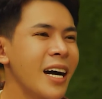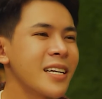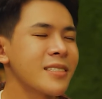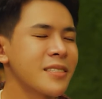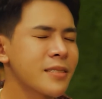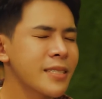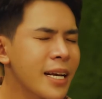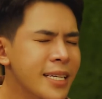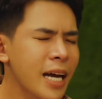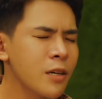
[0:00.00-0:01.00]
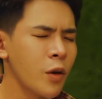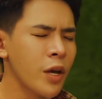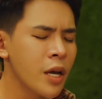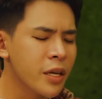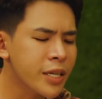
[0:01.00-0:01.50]
à, ừ, chắc chắn rồi
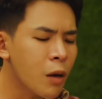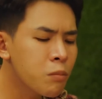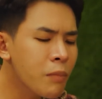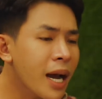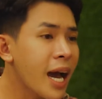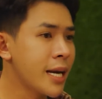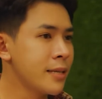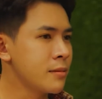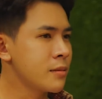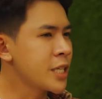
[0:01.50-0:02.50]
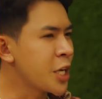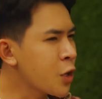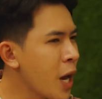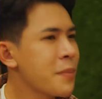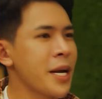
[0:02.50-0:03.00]
trong mắt anh chỉ
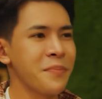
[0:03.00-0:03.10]
có em là đẹp